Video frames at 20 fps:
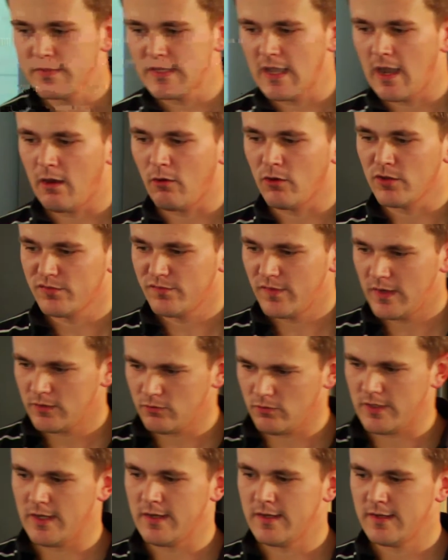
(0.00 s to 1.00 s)
Jahr ausfällt
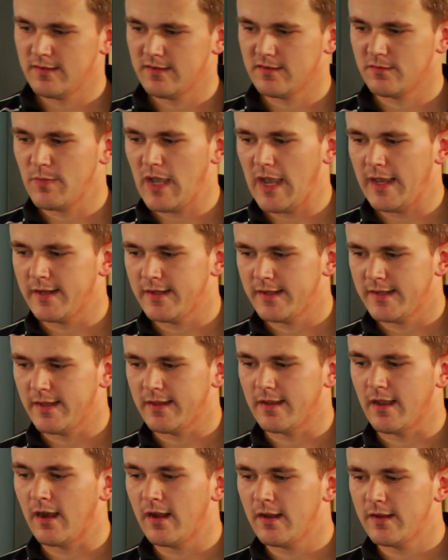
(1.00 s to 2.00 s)
oder nicht, ist mir eigentlich
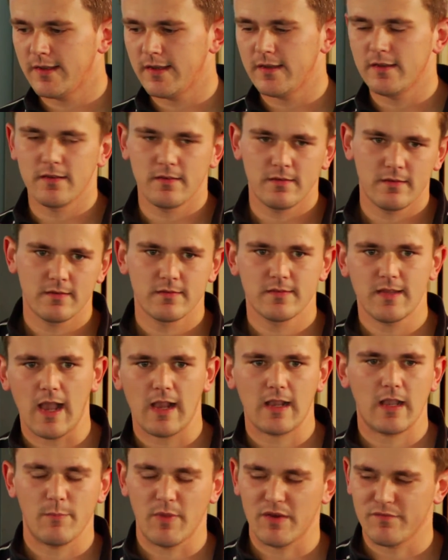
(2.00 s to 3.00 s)
egal. Den
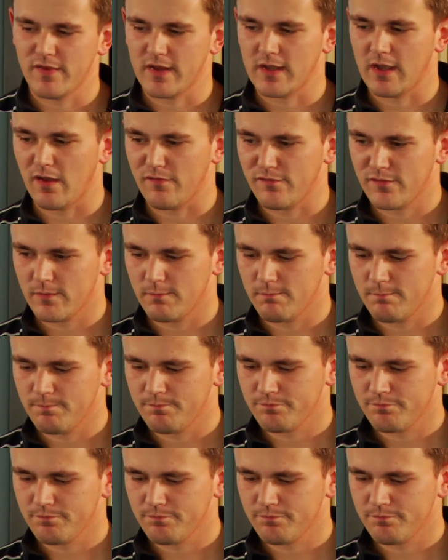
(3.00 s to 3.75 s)
Tag kann man verkraften.